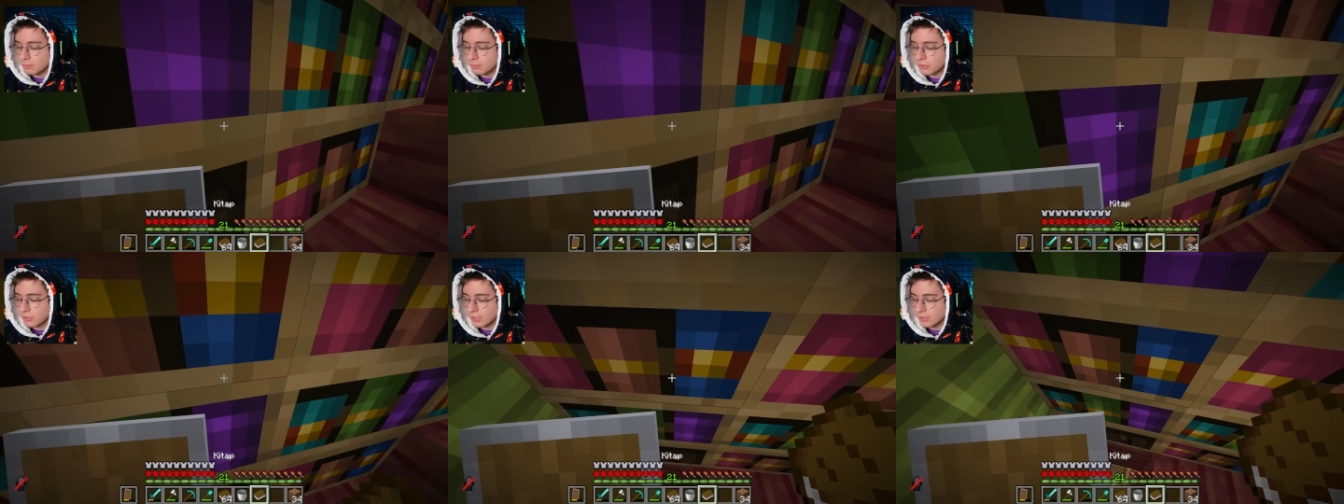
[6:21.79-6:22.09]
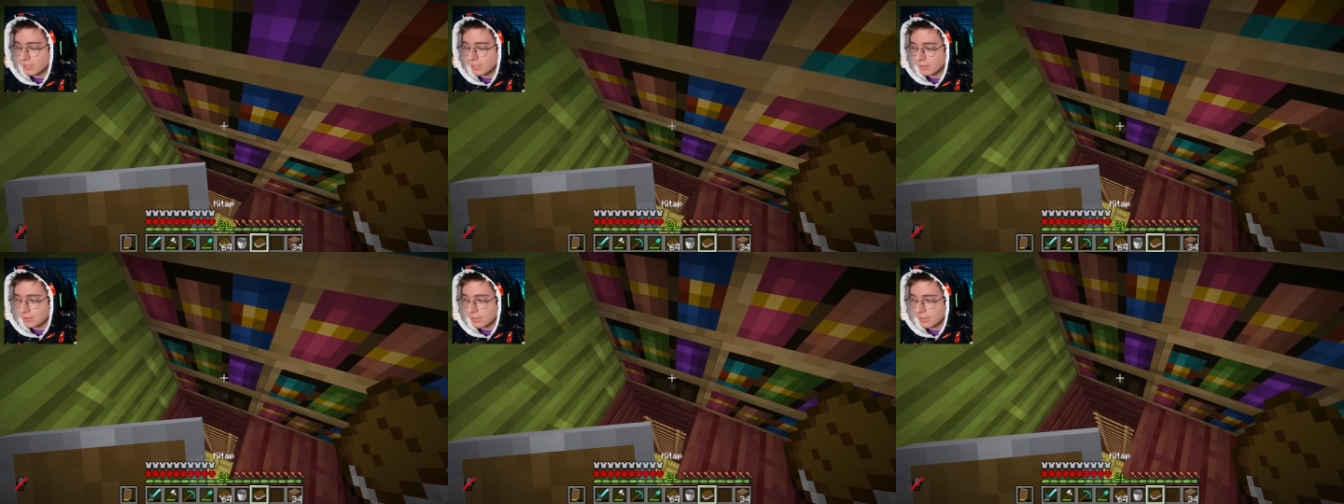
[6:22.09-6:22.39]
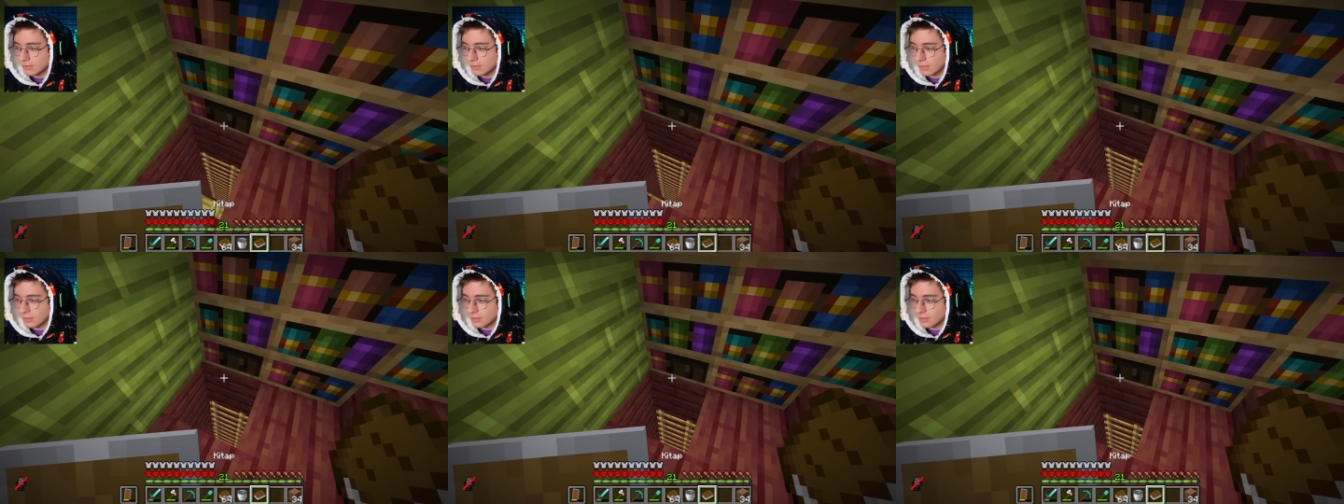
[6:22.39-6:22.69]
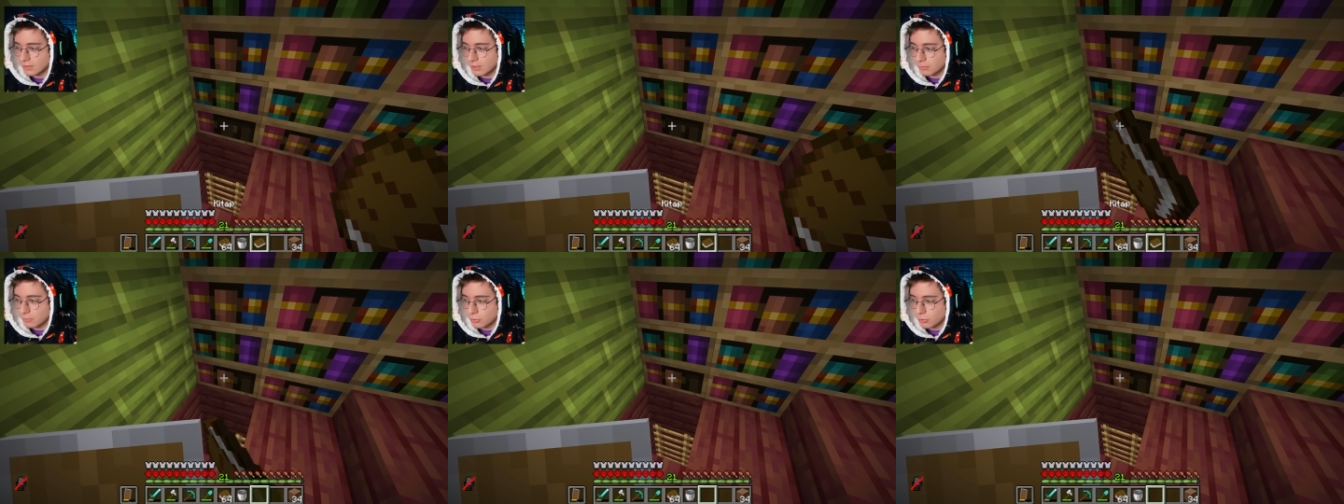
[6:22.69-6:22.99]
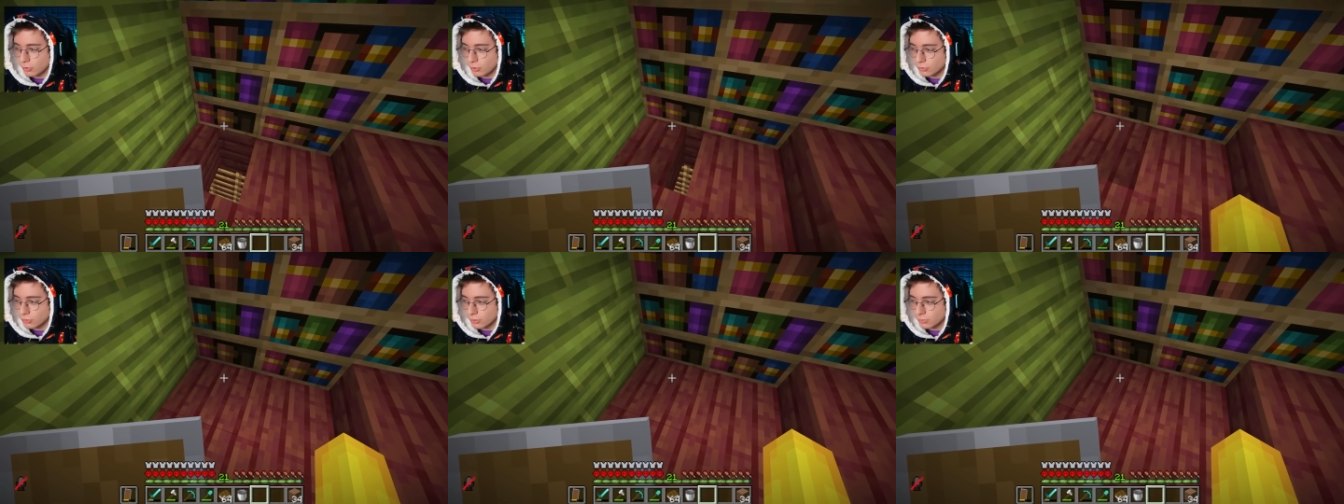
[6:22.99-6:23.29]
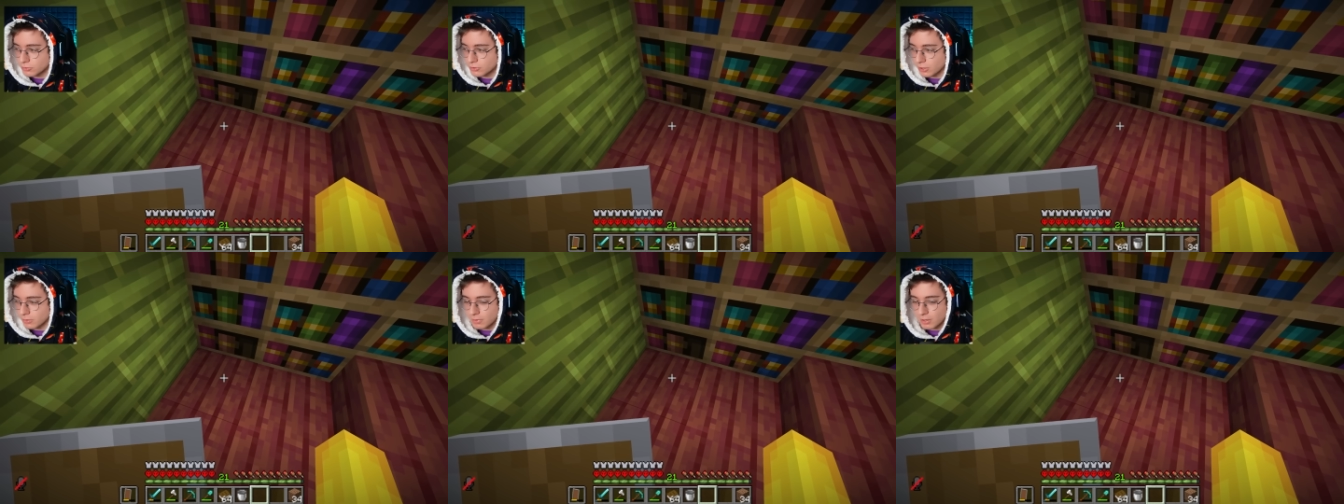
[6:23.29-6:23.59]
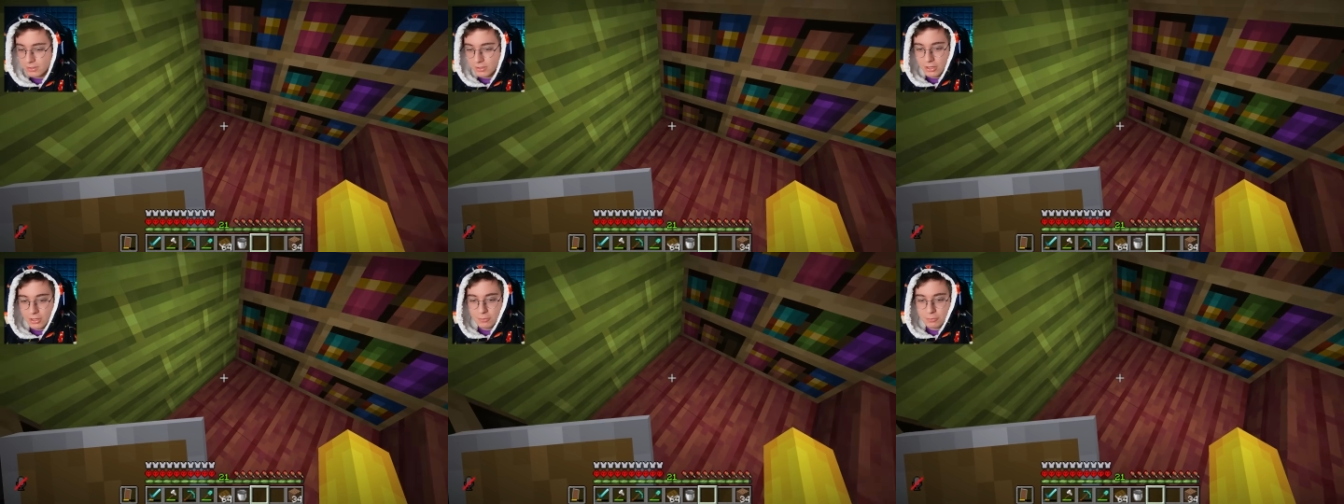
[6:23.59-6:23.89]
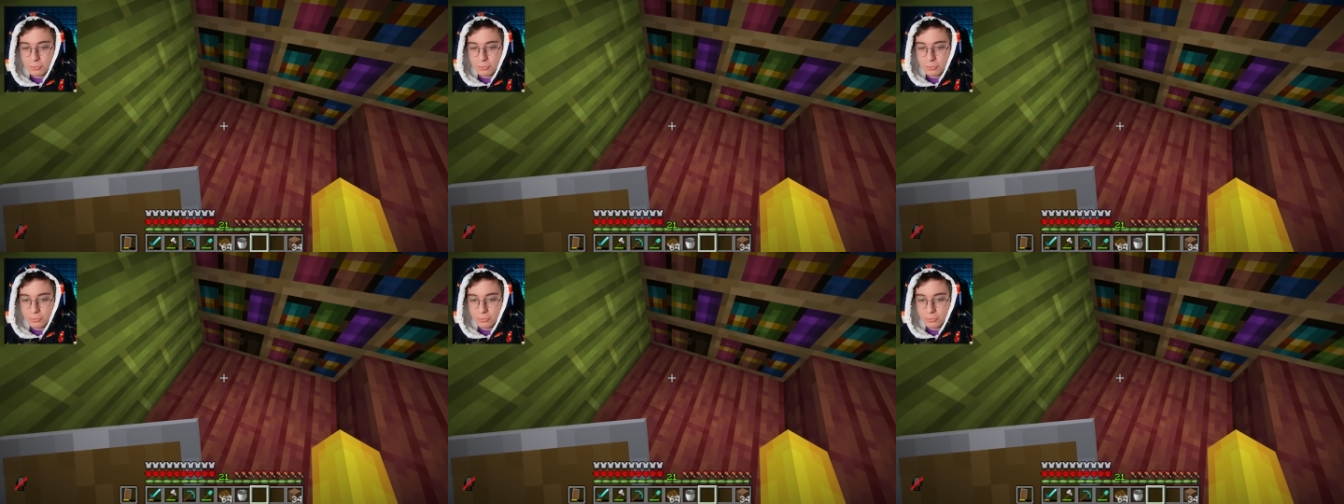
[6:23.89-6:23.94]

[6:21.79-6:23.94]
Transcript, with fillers: Buraya tekrardan kitabı koyduğum zaman